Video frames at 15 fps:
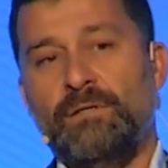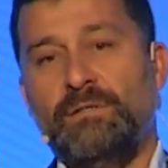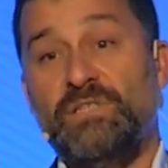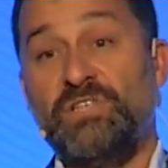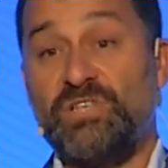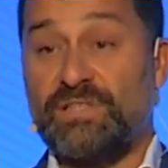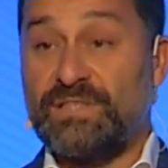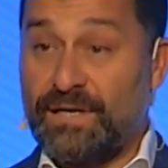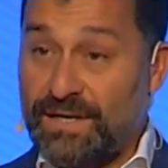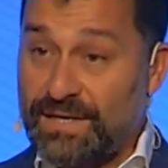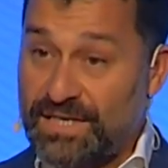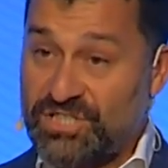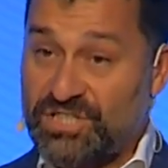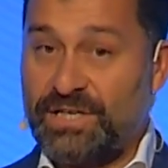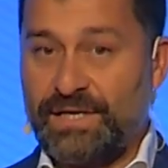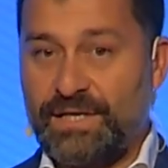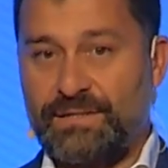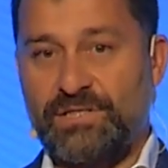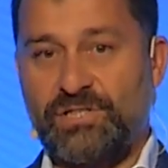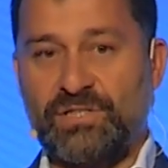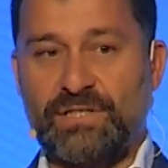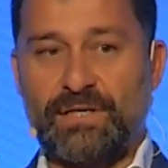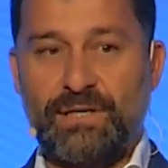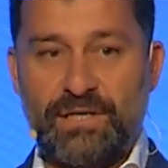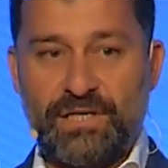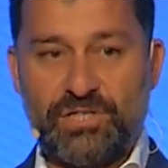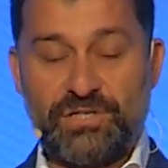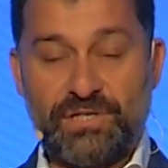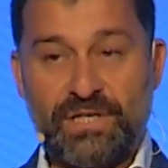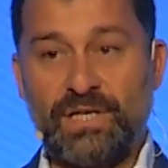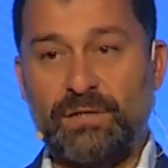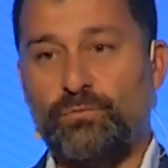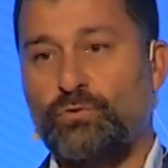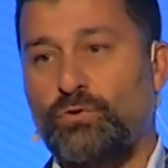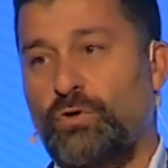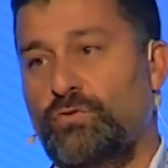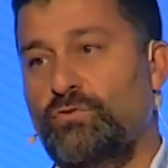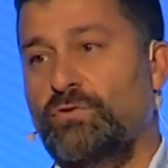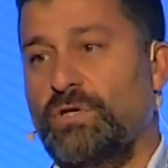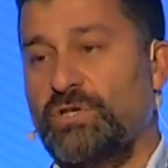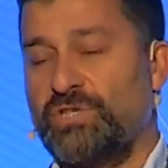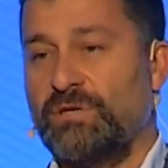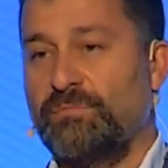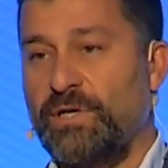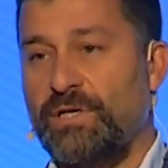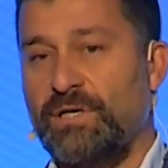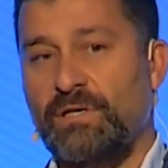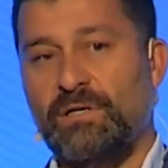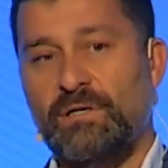dijitalleşerek, dijitalleştirerek bu dört aşamayı